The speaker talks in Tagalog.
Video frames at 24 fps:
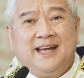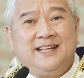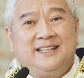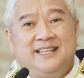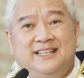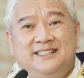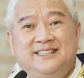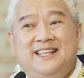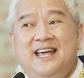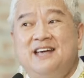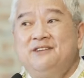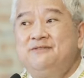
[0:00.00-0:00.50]

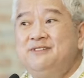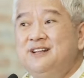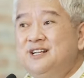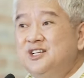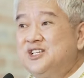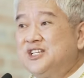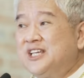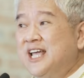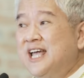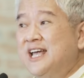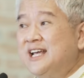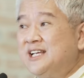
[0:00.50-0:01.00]
And the
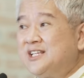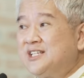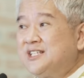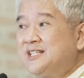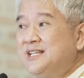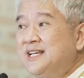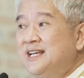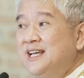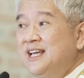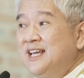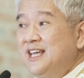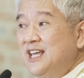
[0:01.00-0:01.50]
devil
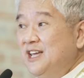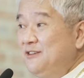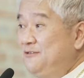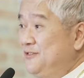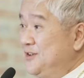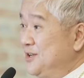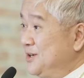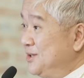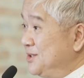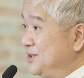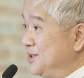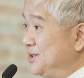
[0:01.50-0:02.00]
says,
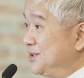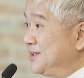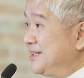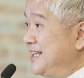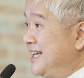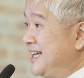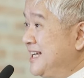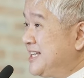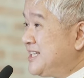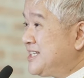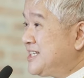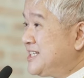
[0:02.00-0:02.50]
if you do
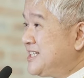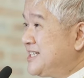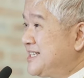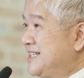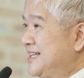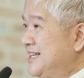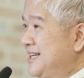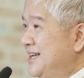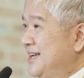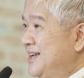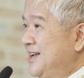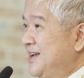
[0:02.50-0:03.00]

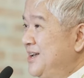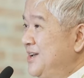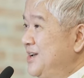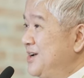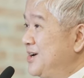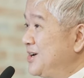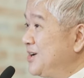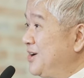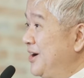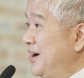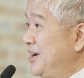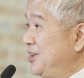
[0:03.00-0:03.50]
this,
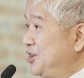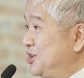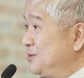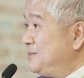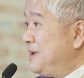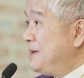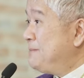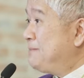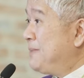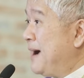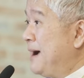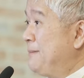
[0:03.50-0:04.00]
you're going
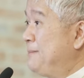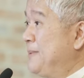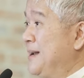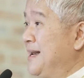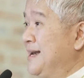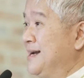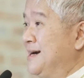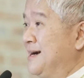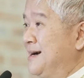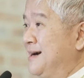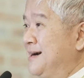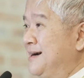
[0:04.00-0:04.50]
to be
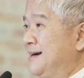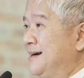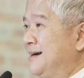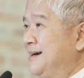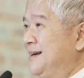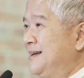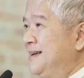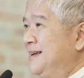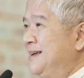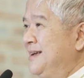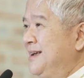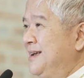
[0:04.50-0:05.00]
popular.
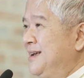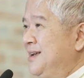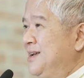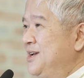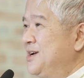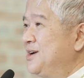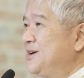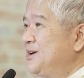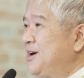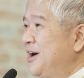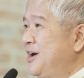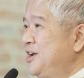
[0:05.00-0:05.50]

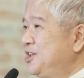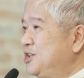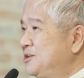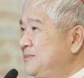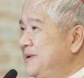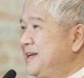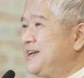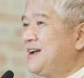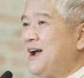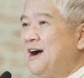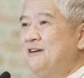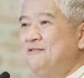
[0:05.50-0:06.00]
You're going
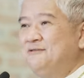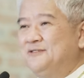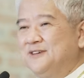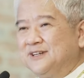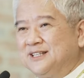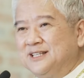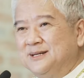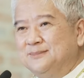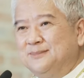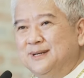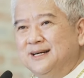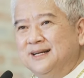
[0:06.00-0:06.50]
to be
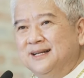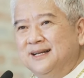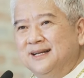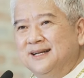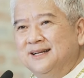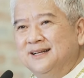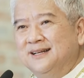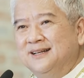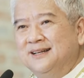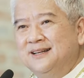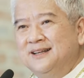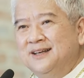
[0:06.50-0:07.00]

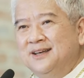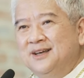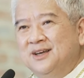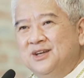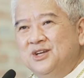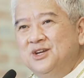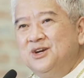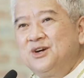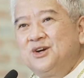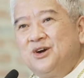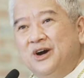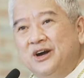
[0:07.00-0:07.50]
comfortable.
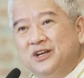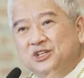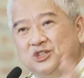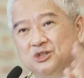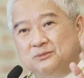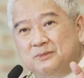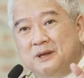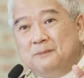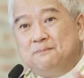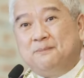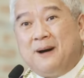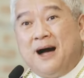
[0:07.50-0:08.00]
You're
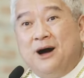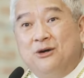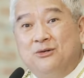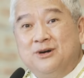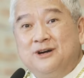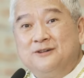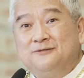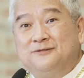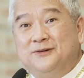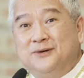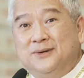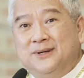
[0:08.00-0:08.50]
going to be
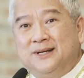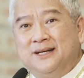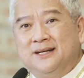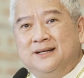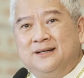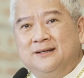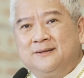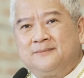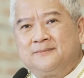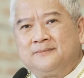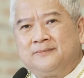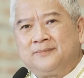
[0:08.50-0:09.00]
powerful.
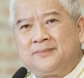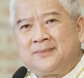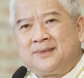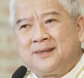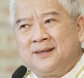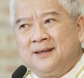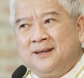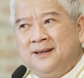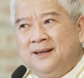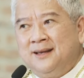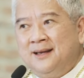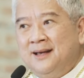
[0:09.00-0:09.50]

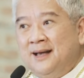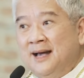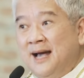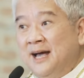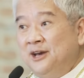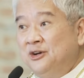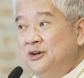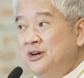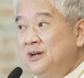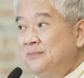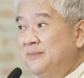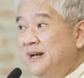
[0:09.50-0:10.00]

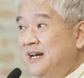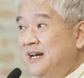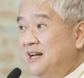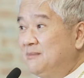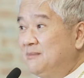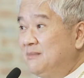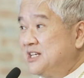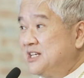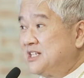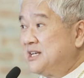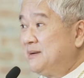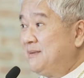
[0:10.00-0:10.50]
Ano naman
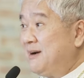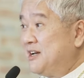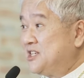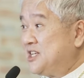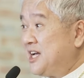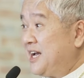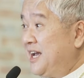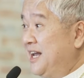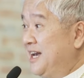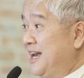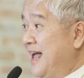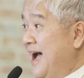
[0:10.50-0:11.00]
ang masama
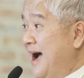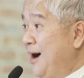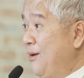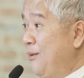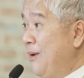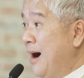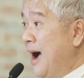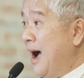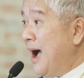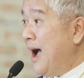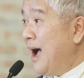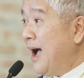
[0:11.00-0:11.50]
sa
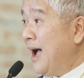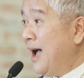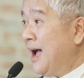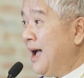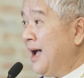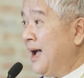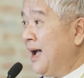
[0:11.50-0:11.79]
ginhawa?